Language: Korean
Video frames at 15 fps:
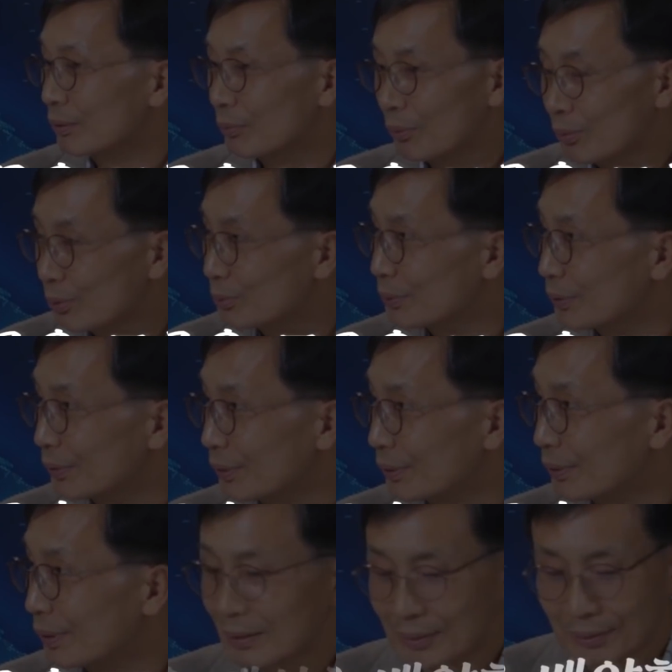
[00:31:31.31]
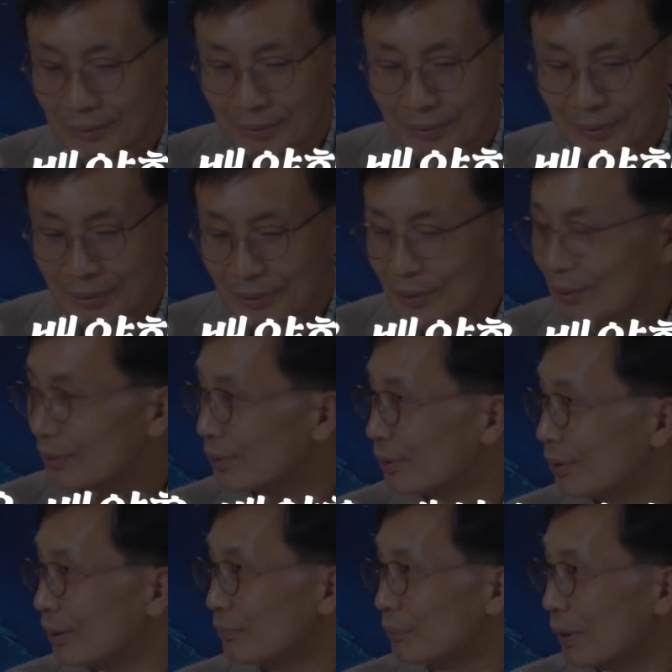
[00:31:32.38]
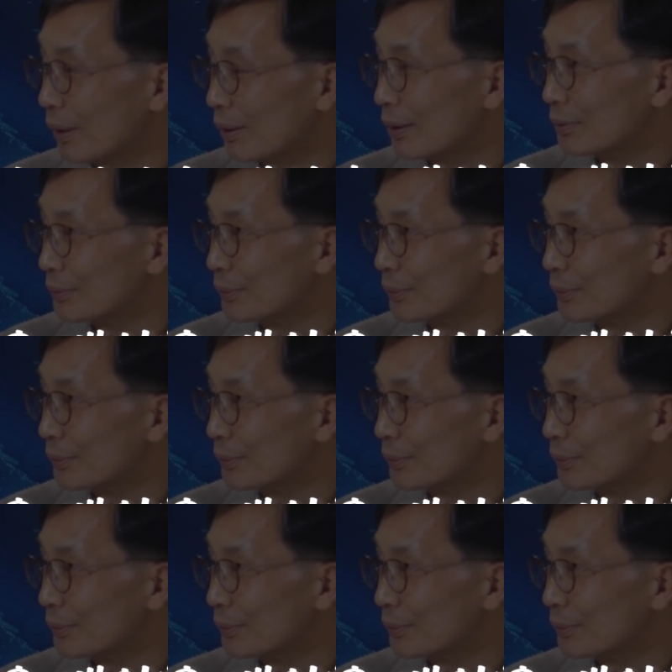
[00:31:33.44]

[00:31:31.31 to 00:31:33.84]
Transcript: 고를 수 있는 그런 능력을 배양할 수